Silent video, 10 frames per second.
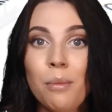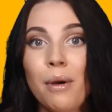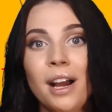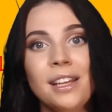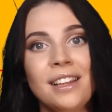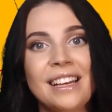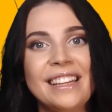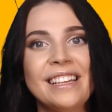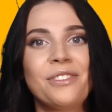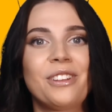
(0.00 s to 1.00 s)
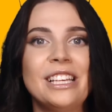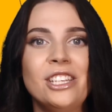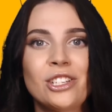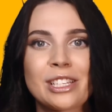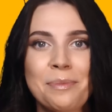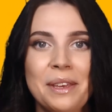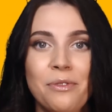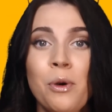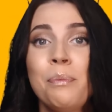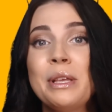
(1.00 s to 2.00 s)
Майнинга Дент в классическом
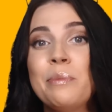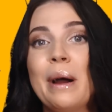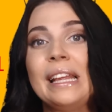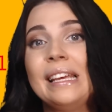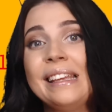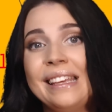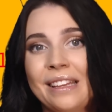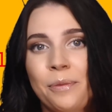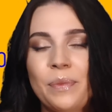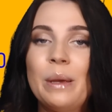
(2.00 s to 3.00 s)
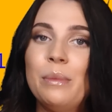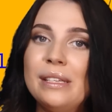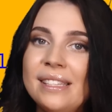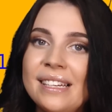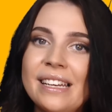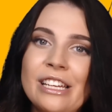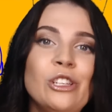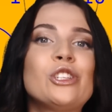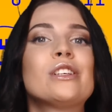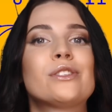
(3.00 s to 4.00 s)
его понимании нет. Эмиссия
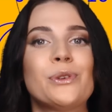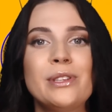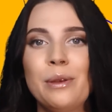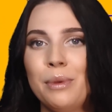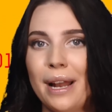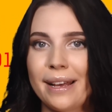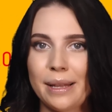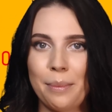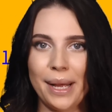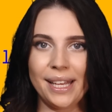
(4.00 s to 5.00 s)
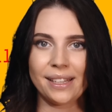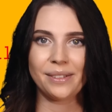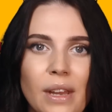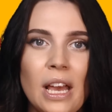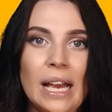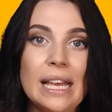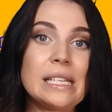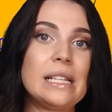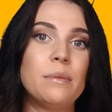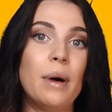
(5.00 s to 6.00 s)
ограничена сотней миллиардов монет.
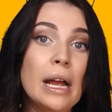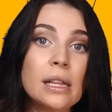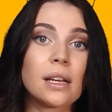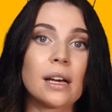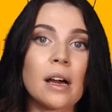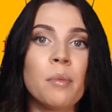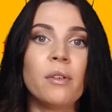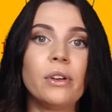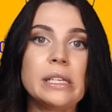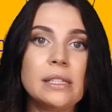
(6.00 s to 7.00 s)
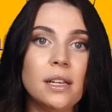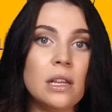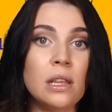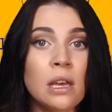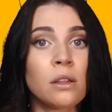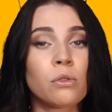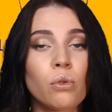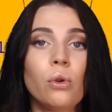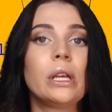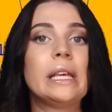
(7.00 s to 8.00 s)
Если майнинга, как мы выяснили, нет,
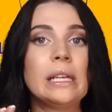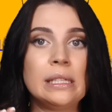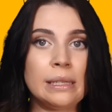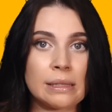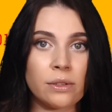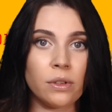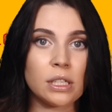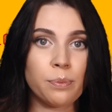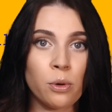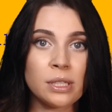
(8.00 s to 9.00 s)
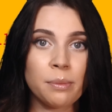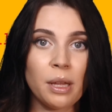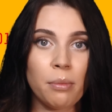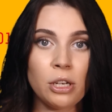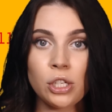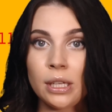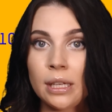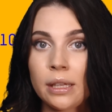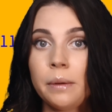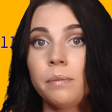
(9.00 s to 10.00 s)
то единственный способ добычи
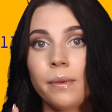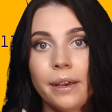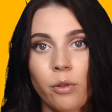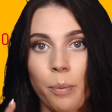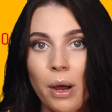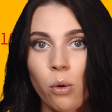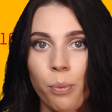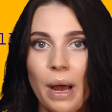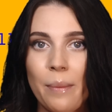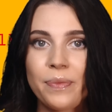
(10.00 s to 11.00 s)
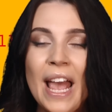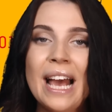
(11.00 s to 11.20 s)
дента – его покупка.